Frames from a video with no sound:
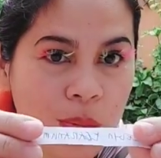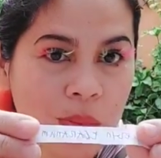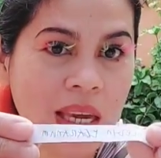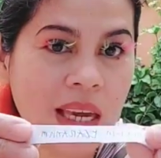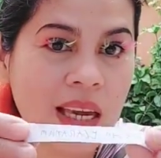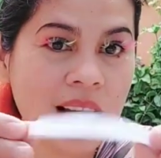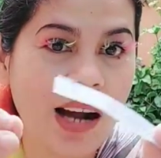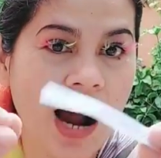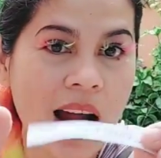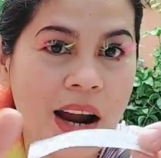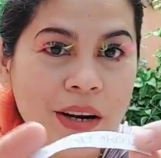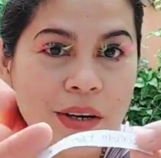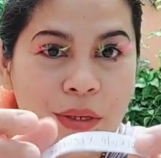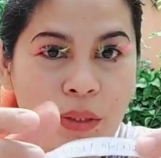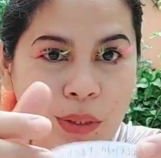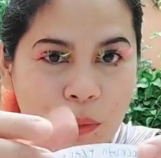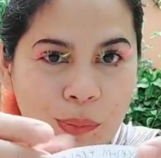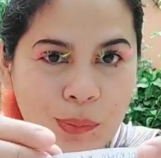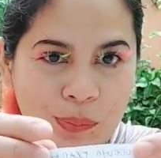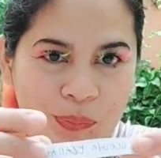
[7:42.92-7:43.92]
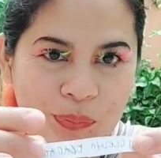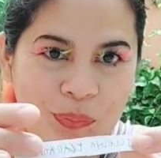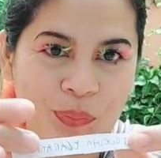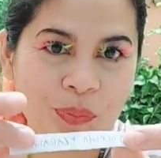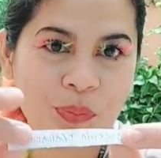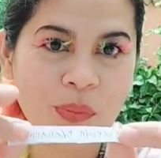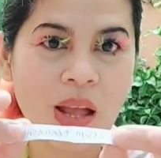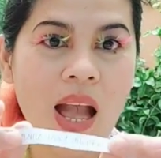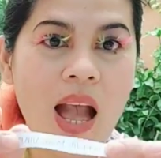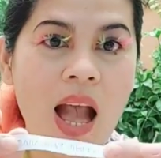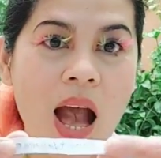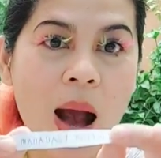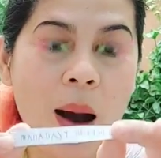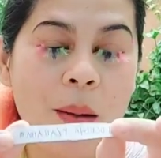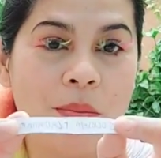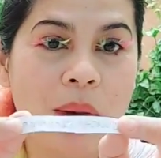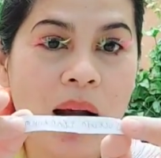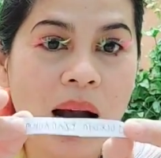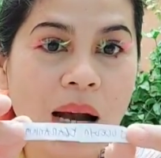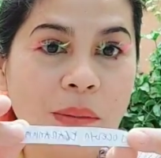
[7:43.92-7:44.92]
Igarnom.
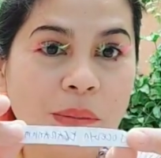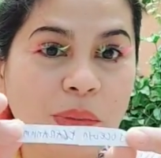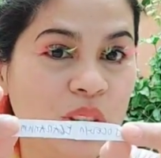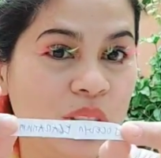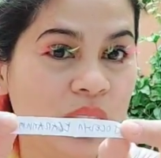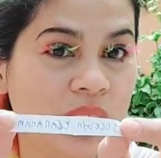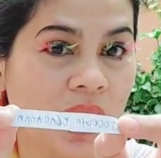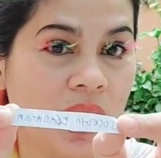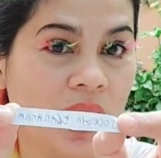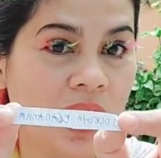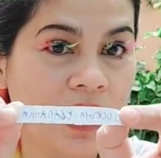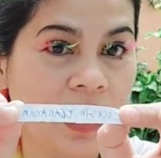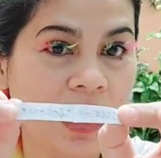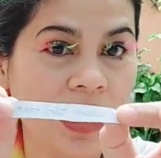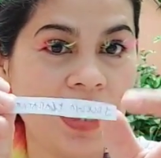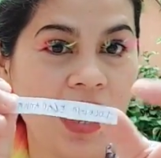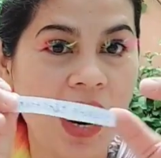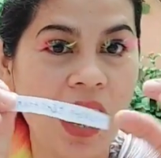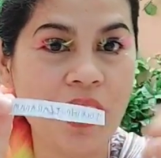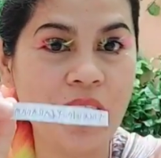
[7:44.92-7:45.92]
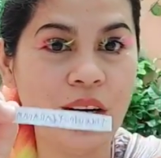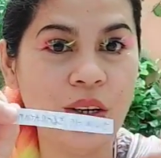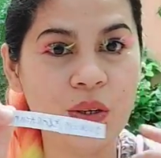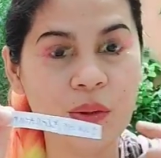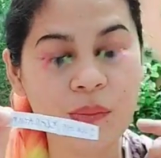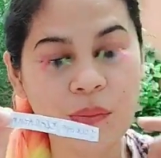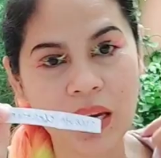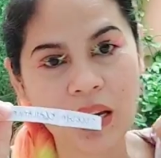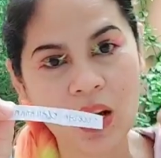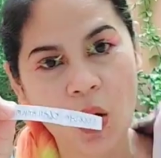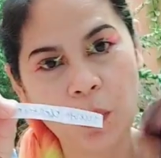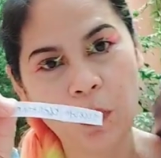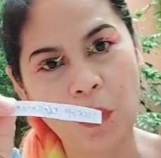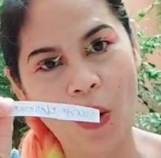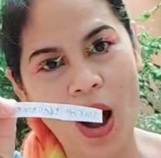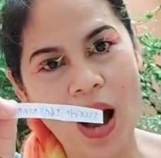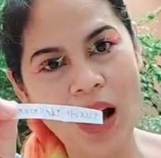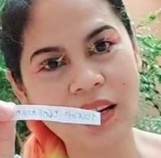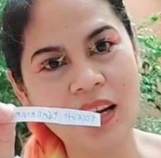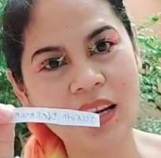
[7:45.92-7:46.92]
Ma'am Jocelyn Igarnom, ikaw po
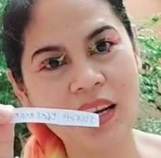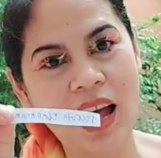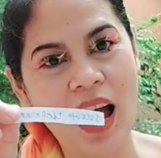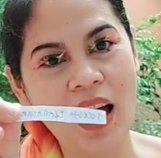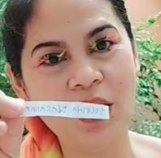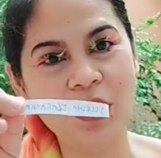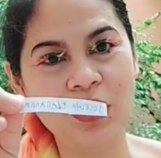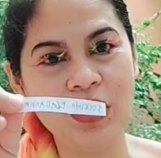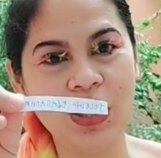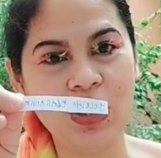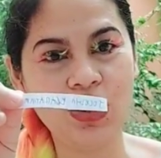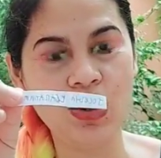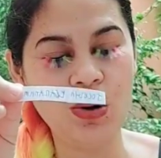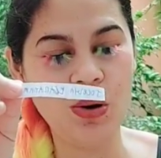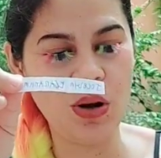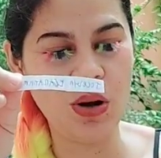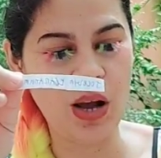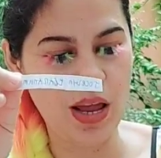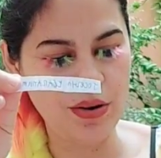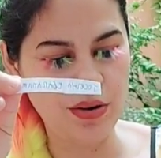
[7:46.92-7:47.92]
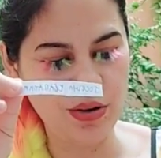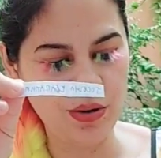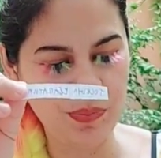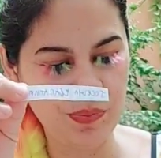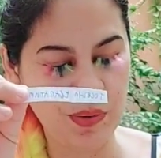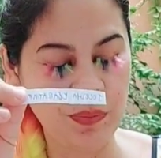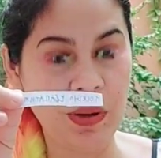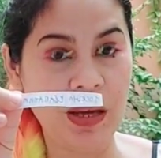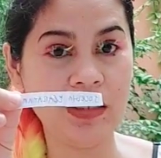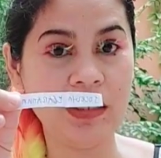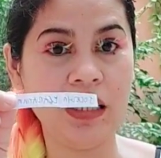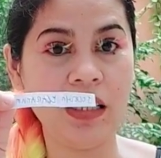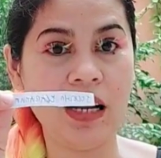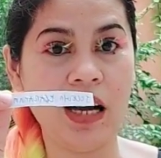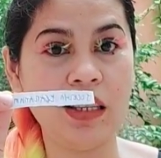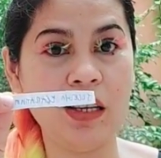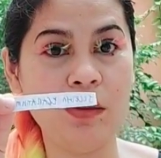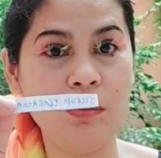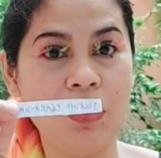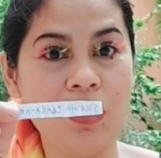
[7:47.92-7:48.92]
ang nanalo nitong ano, pa-blessing
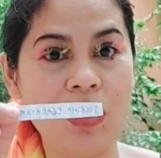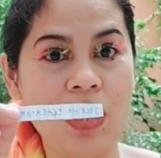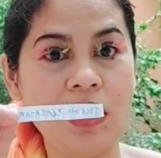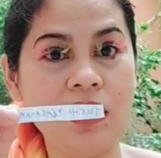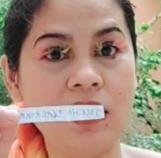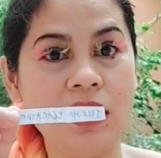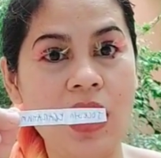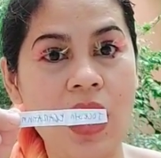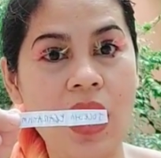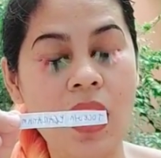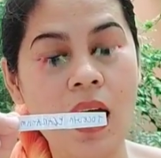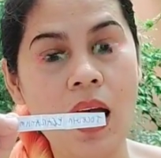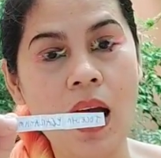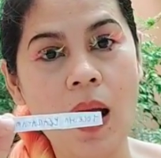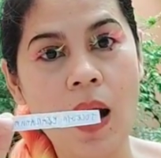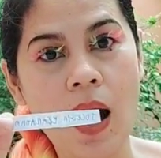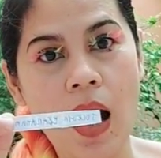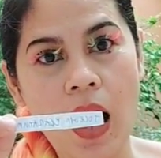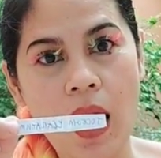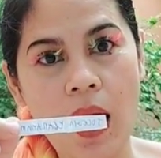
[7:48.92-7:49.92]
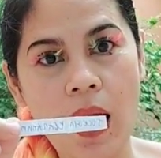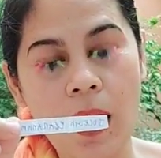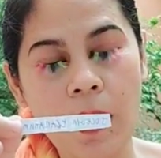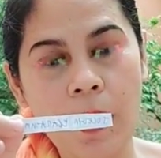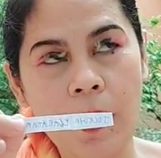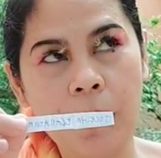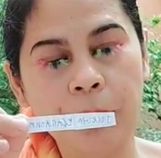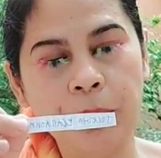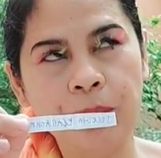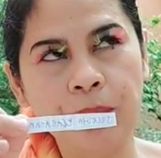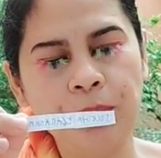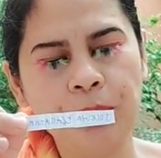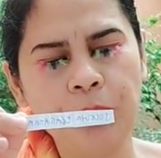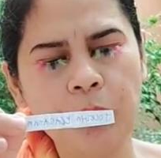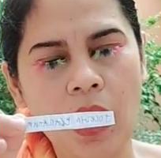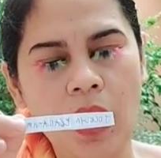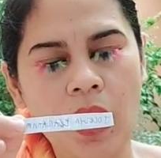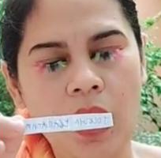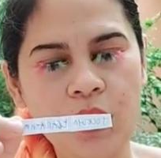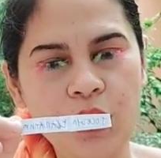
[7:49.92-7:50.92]
natin mura sa um,
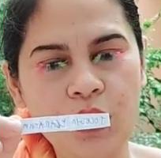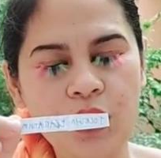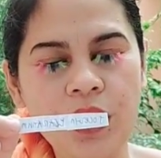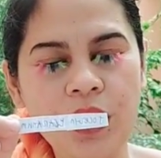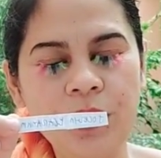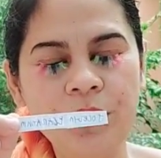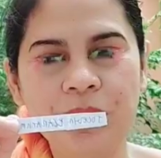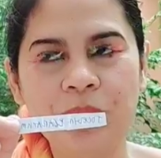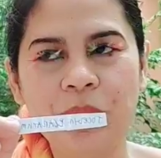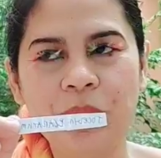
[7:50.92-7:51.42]
ano 'yon?